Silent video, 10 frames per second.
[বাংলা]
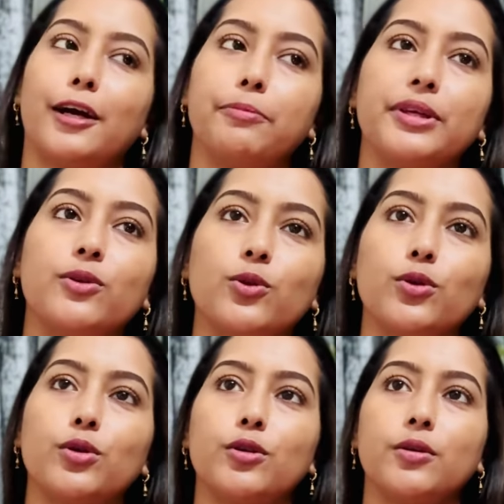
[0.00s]
বিগত
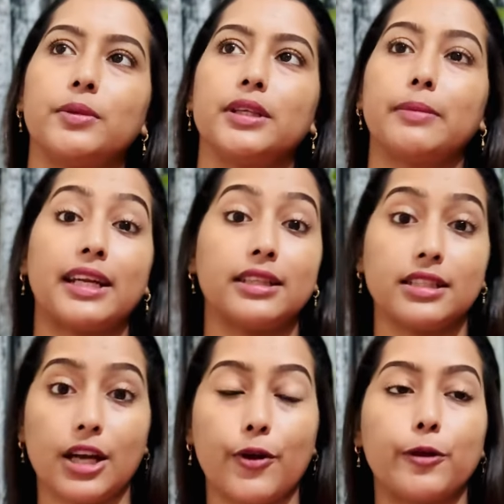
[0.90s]
মানে বাড়িতে
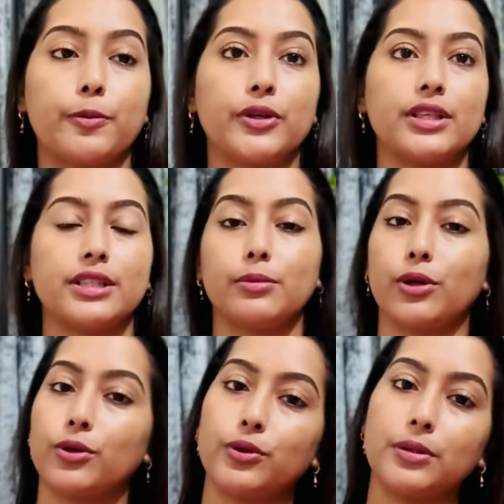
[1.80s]
যাওয়ার পরে যে
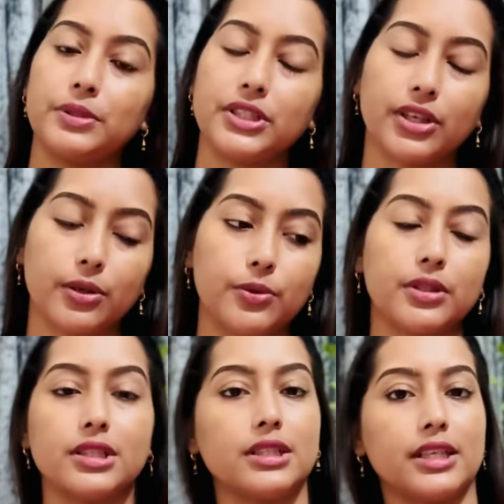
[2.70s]
ব্লগগুলো আমি শেয়ার
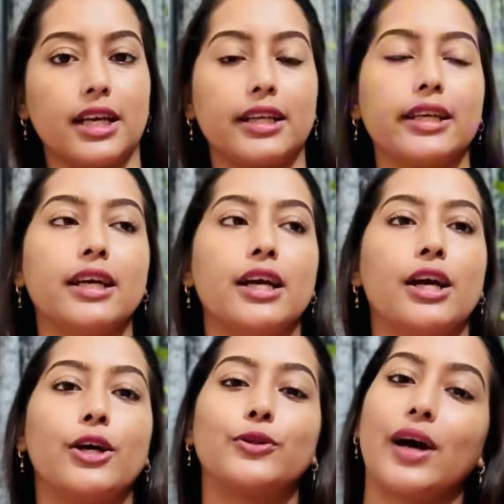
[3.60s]
করেছি সেখানে
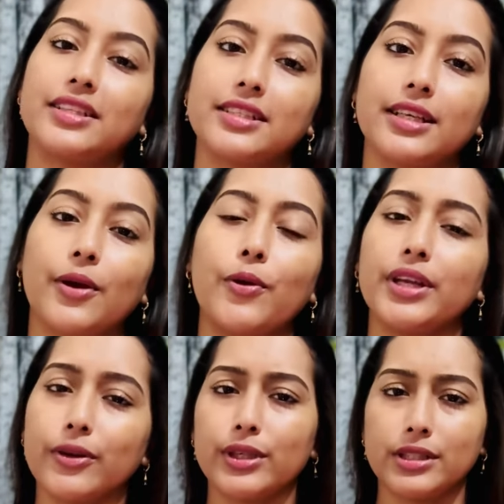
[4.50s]
তো আজকে অনেক
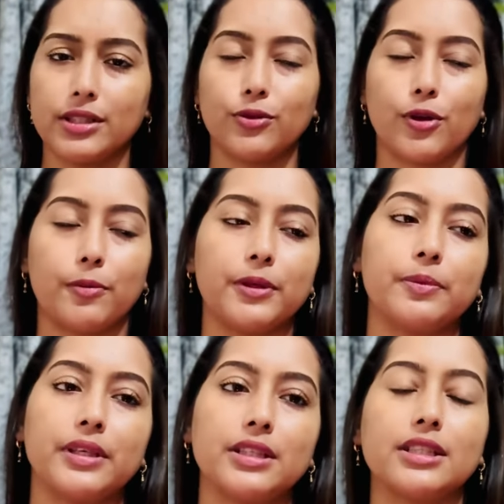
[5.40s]
অনেক যেহেতু কমেন্ট
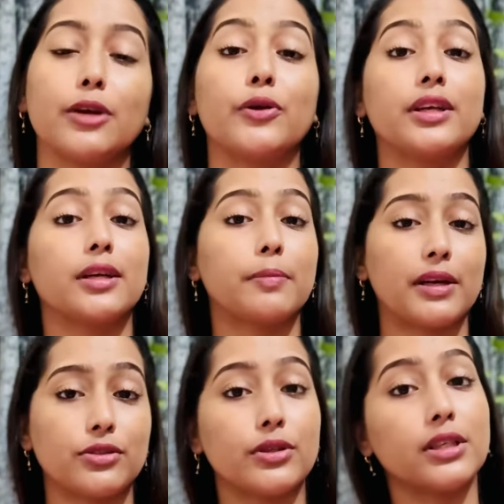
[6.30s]
পেয়েছি অনেকের
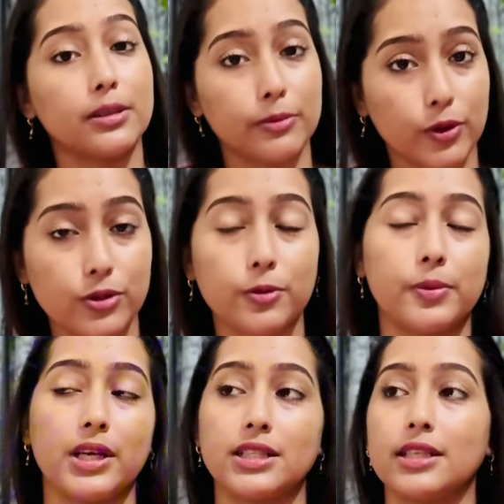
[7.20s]
পার্সোনাল ইনবক্সও
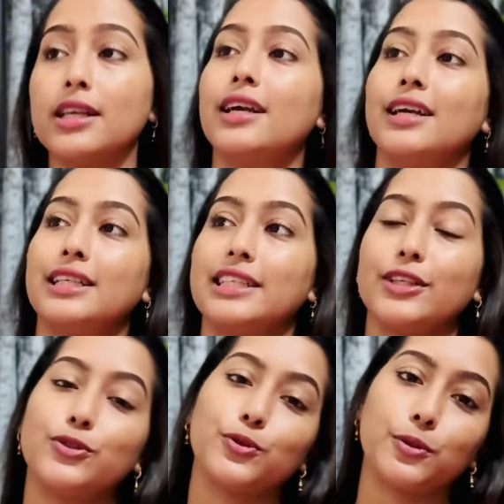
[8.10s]
পেয়েছি সেই
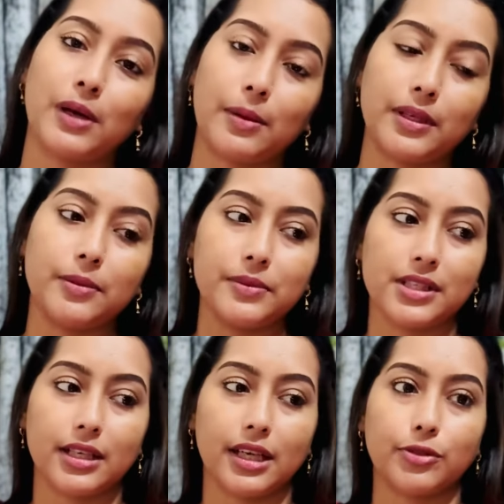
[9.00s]
জন্যই ভাবলাম যে
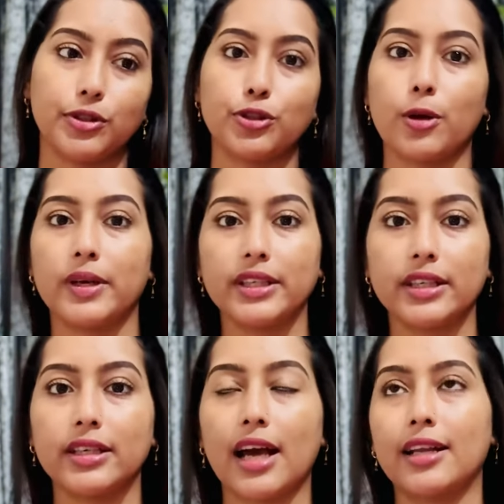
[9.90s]
আসলে সবাইকে
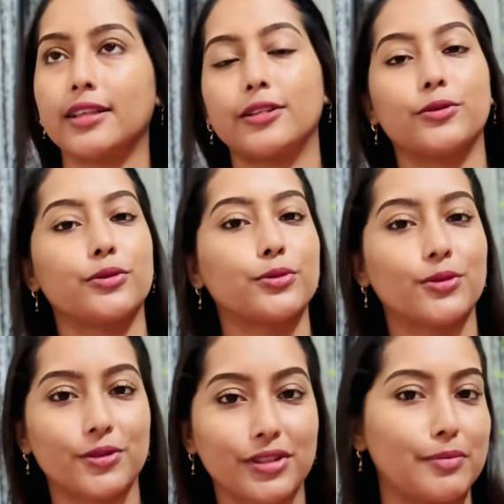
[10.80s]
আলাদা আলাদা করে উত্তর
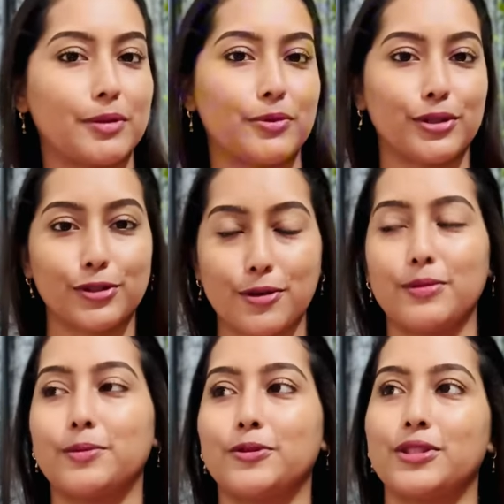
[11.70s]
দেওয়া আমার পক্ষে সম্ভব
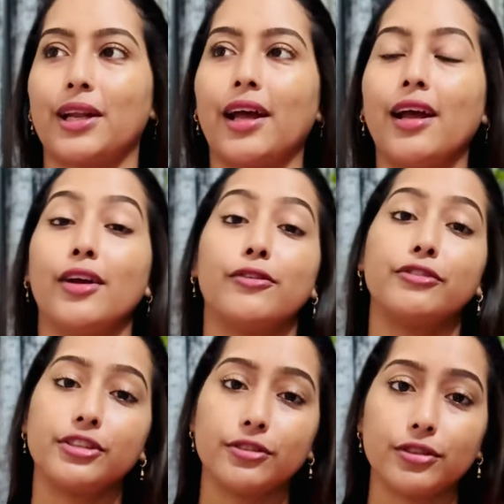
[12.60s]
হচ্ছে না
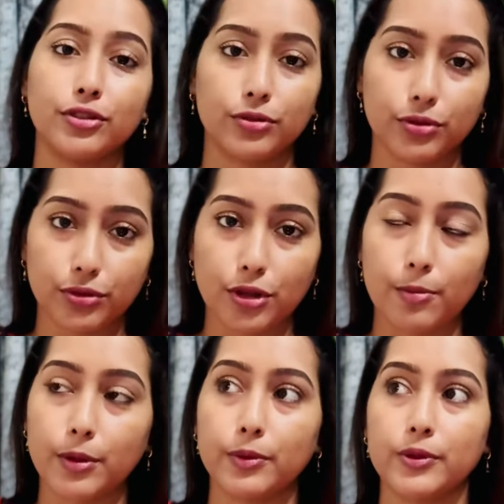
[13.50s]
ভিডিওতে যতটুকু
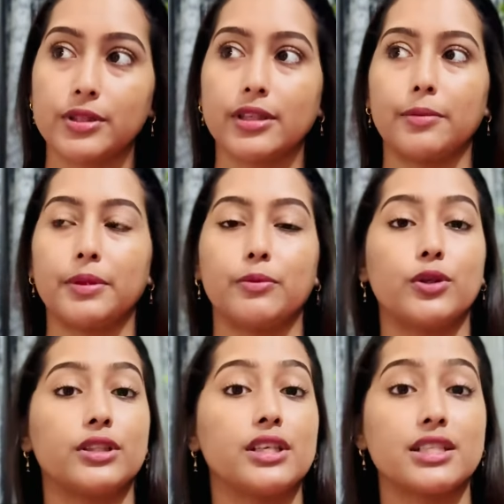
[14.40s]
সম্ভব হয়েছে আমি বলে
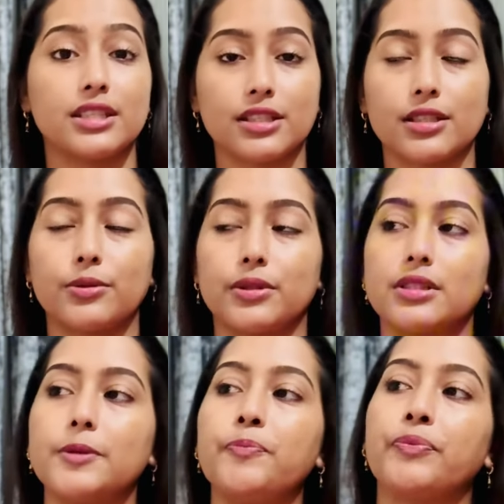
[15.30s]
দেওয়ার চেষ্টা করেছি
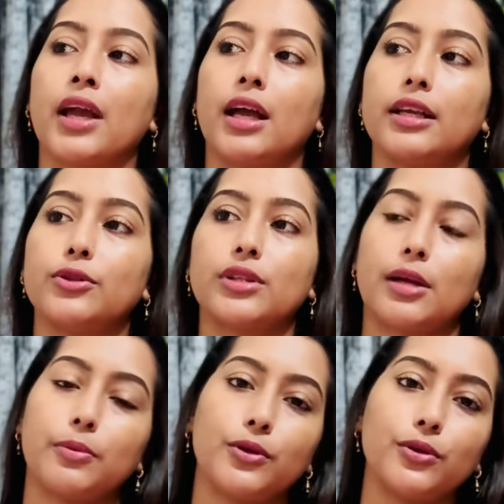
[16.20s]
কিন্তু
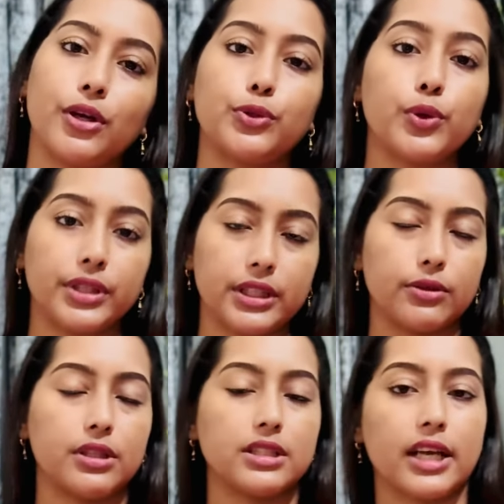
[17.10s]
তারপরেও হয়তো অনেকে
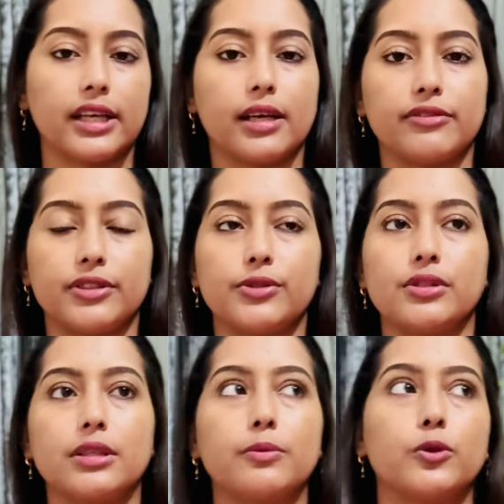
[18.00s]
অনেক জায়গা ভিডিও
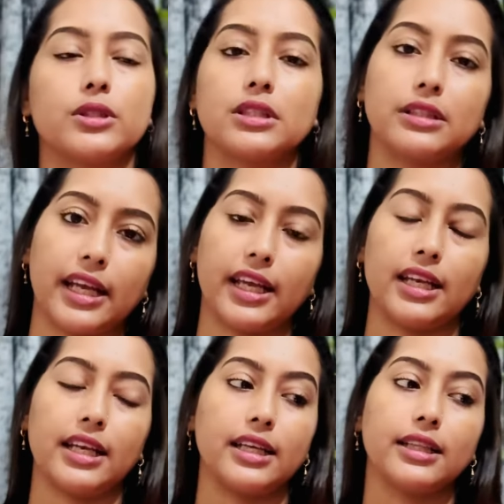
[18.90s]
স্কিপ করেছেন দেখেন
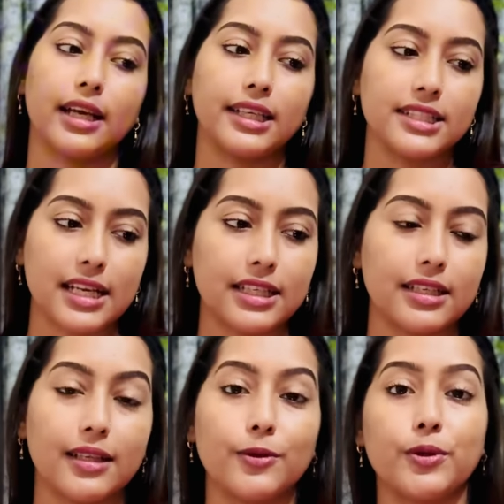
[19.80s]
নাই তাই জানেন না
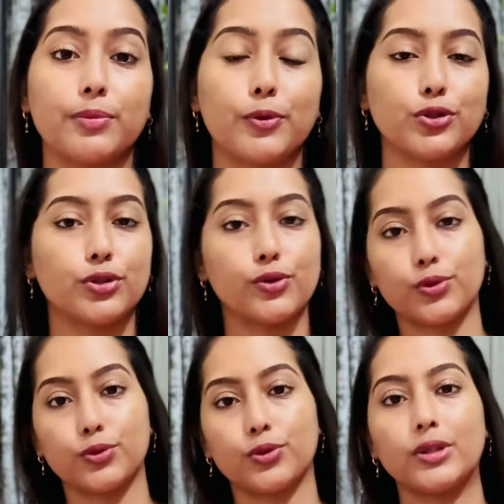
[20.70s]
তো এই প্রশ্নগুলোর
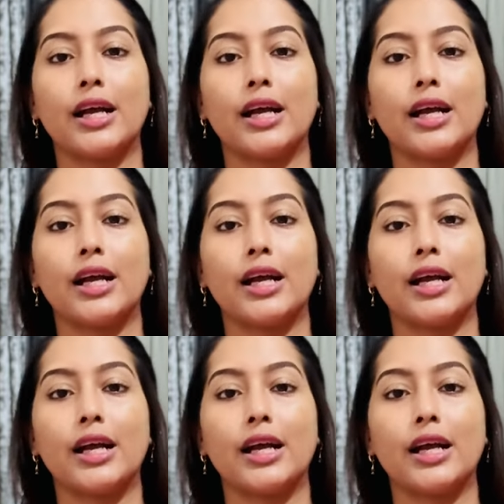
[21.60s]
উত্তর